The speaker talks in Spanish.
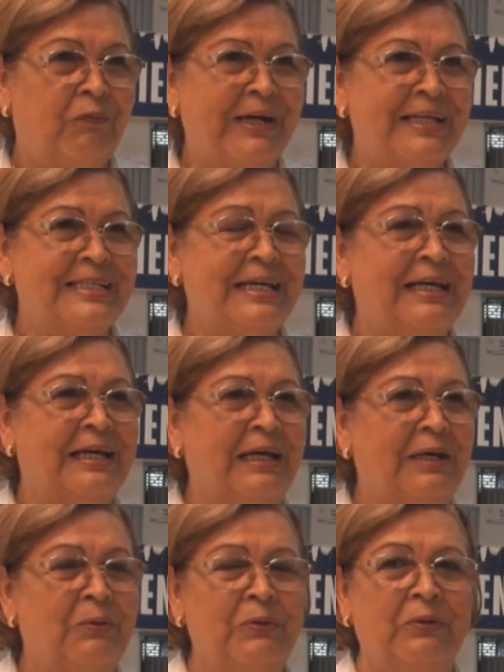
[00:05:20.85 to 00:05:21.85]
fuerza en
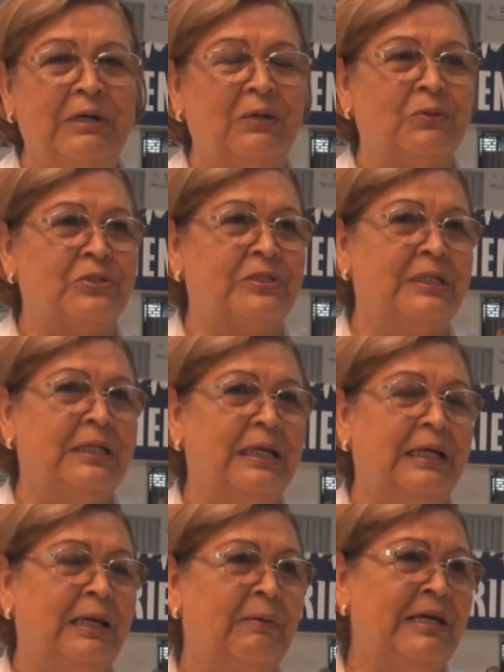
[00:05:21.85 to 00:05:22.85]
cada uno de los
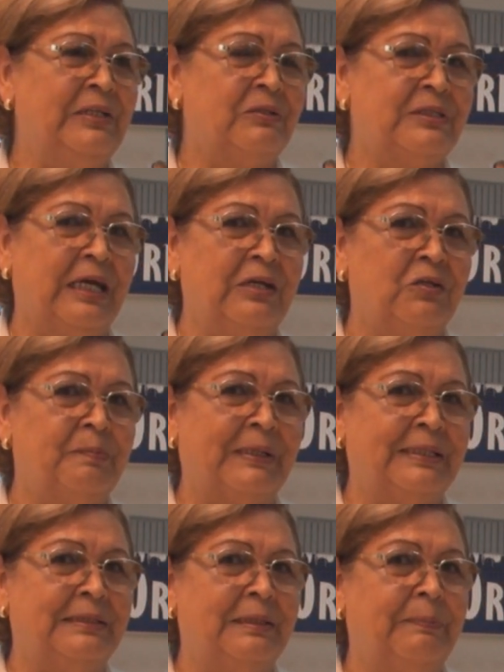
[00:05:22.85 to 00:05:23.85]
eventos que ellos
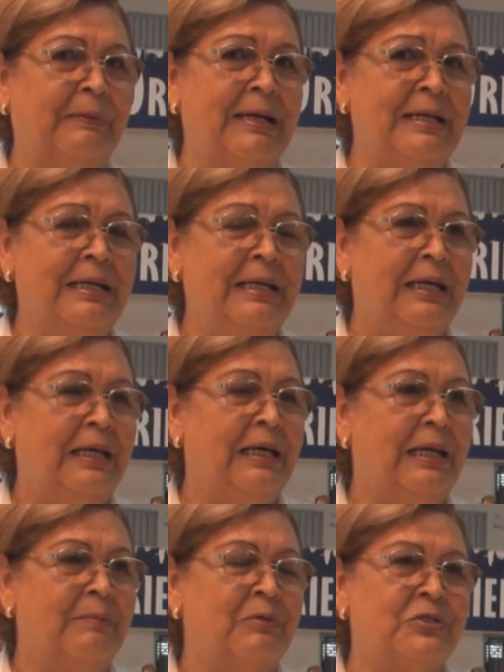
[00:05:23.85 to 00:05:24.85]
participaban
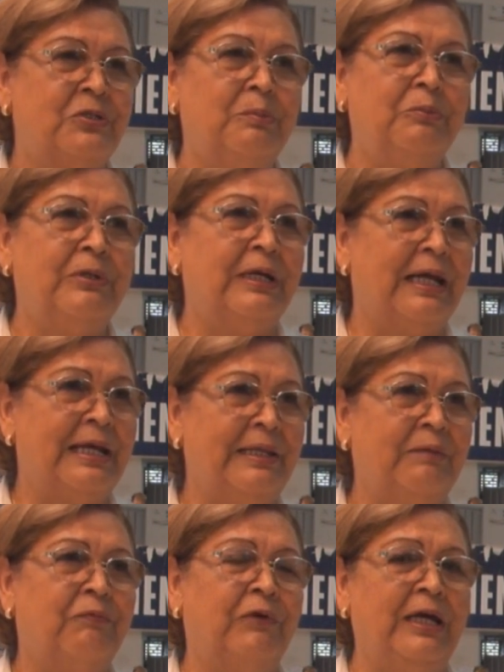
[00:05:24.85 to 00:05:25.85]
y la emoción muy
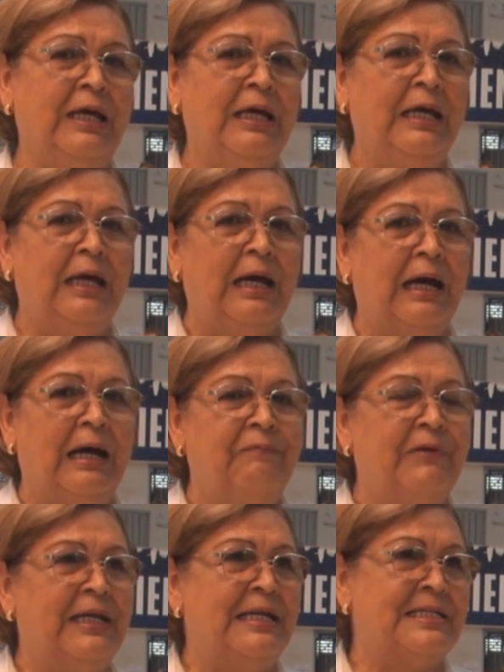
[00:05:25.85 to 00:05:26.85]
grande fue
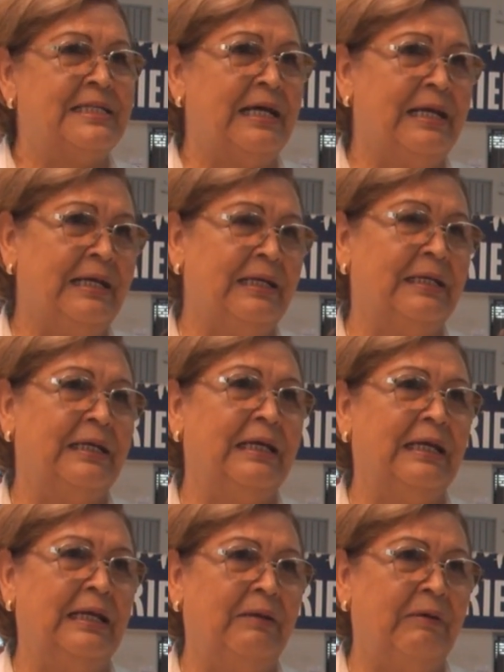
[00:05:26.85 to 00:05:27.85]
al finalizar
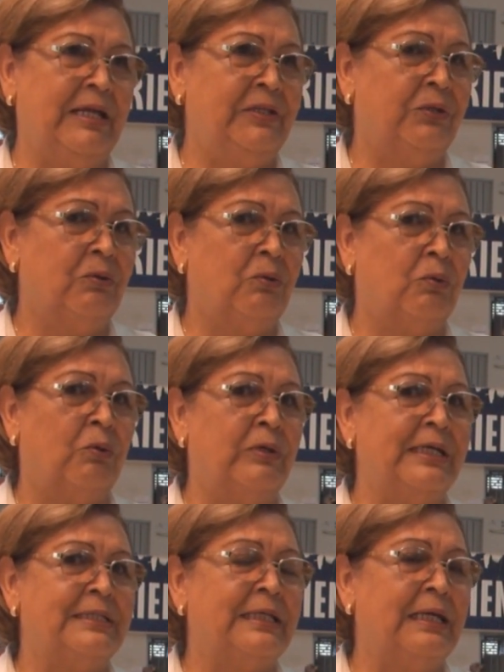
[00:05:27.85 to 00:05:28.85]
el evento
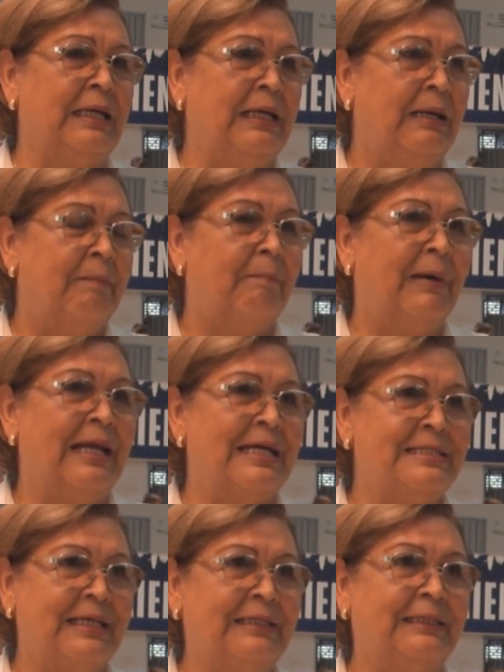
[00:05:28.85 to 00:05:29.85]
con ese
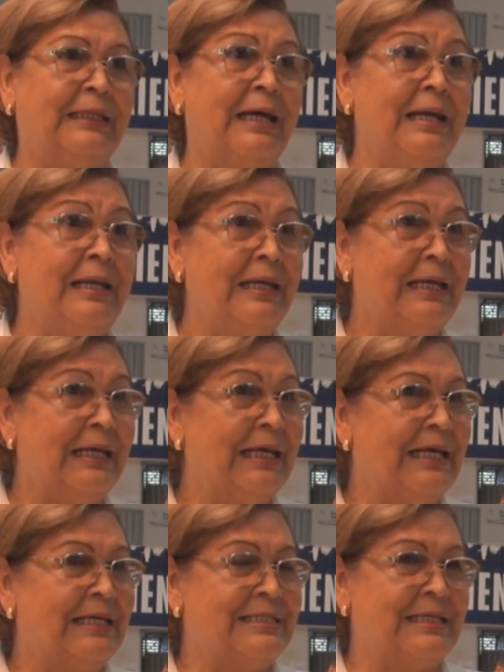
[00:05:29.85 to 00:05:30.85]
balance tan
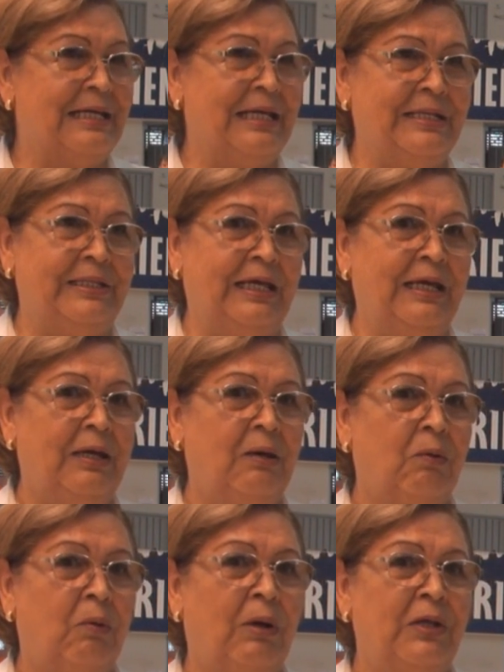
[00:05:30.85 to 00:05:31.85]
excelente.
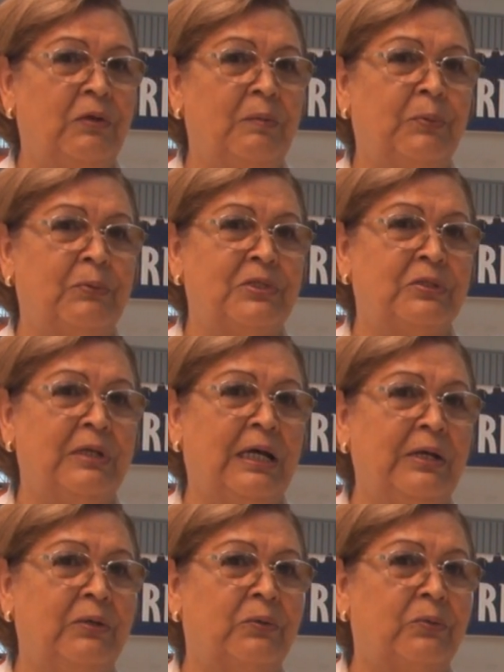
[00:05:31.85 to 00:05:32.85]
Cuando el profesor
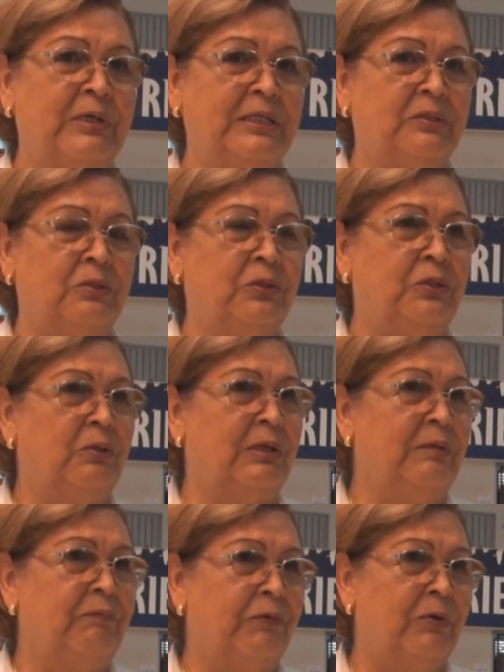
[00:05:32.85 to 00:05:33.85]
Jairo Ruiz nos
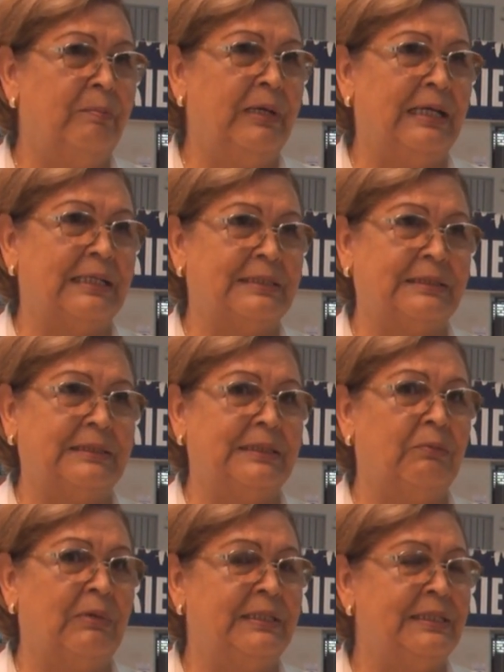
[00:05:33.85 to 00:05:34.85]
dio el informe de las
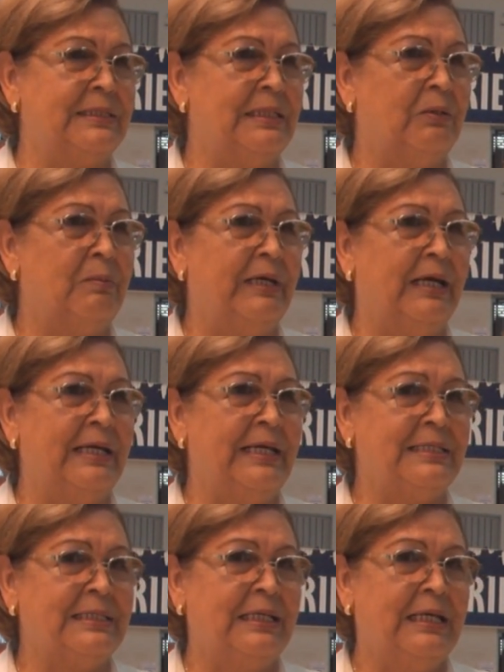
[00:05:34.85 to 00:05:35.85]
55
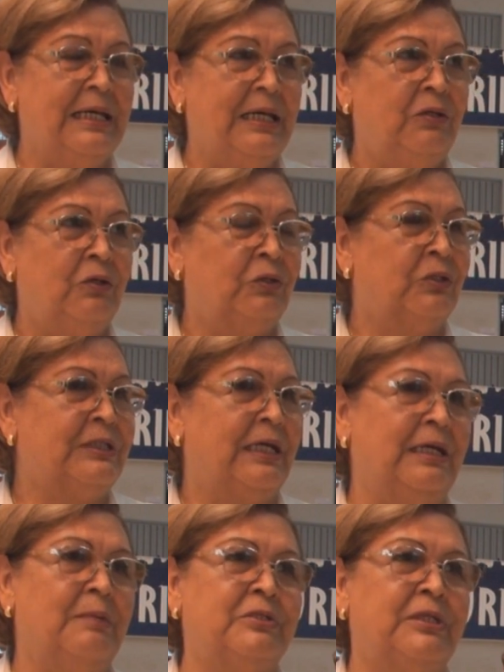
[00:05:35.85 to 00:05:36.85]
medallas, nosotros
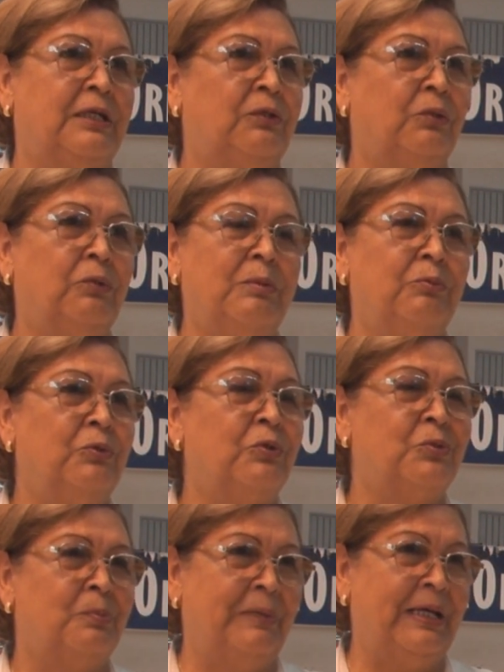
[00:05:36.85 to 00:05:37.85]
queríamos que todo el
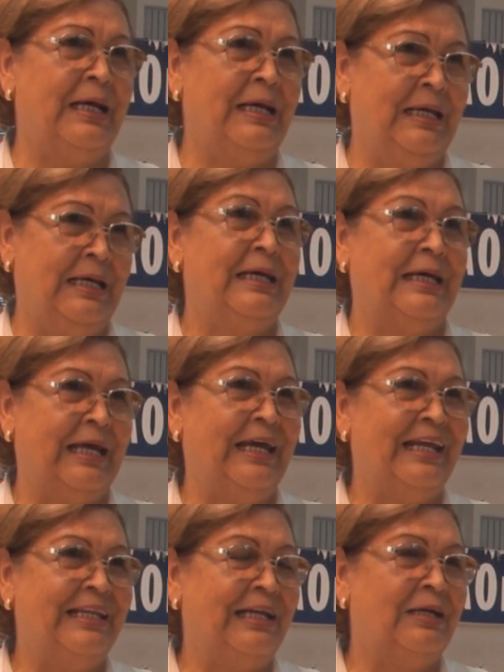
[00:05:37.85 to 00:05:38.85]
mundo supiera
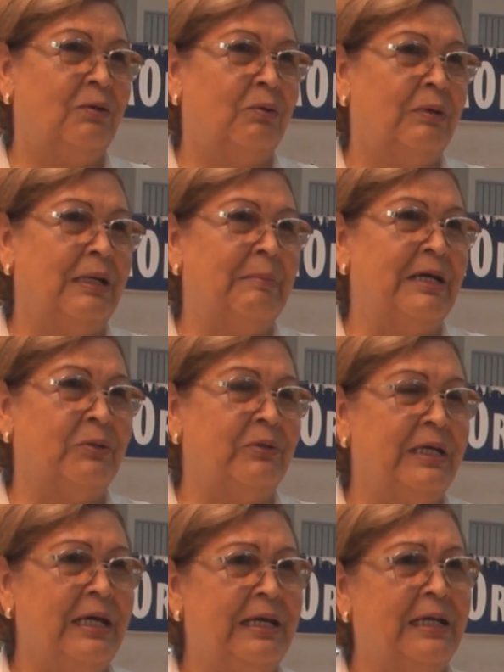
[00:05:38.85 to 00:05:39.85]
que eran de, la
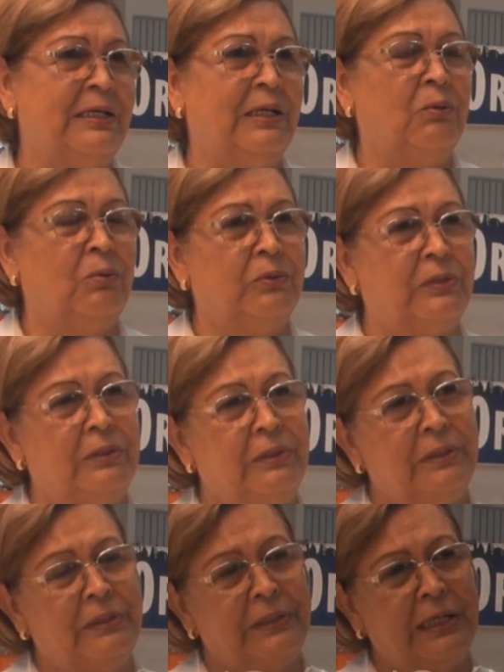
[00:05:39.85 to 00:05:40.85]
mayoría eran del Club
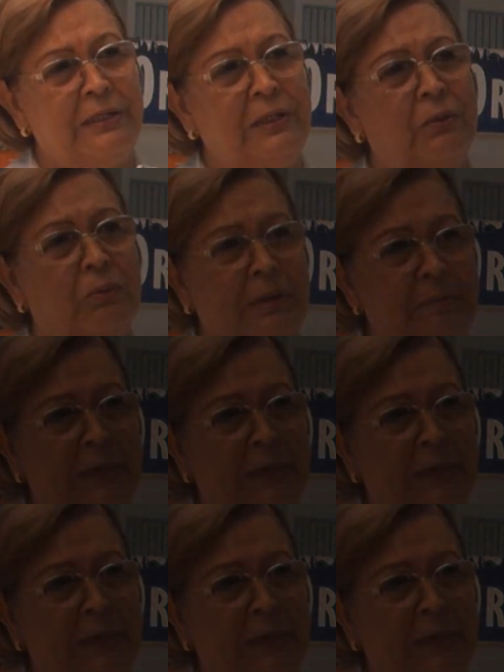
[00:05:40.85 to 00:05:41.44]
Técnico